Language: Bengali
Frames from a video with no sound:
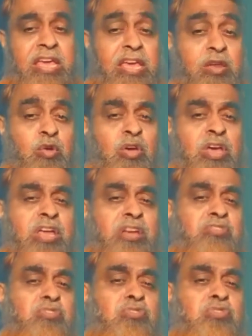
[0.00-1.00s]
এই রোগের
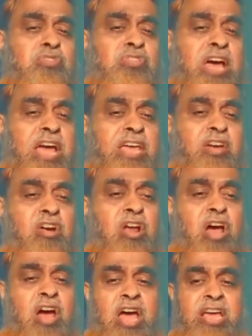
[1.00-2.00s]
জন্য দায়ী
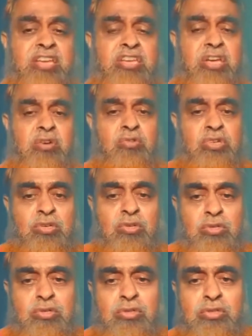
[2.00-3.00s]
করা হয় সেগুলি হলো